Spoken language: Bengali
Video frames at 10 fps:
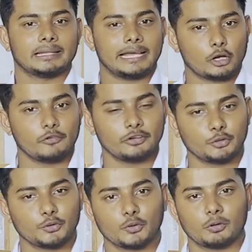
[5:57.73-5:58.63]
দেখা হবে
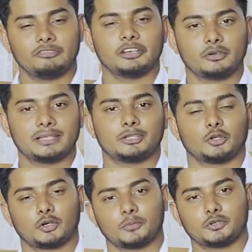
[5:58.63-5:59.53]
নতুন কোনো ভিডিওতে
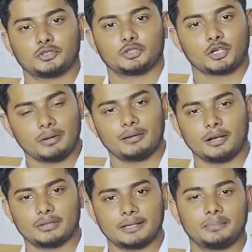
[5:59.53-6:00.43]
ততক্ষণ পর্যন্ত সবাই
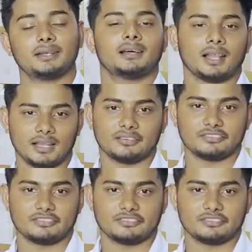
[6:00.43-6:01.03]
ভালো থাকবেন আল্লাহ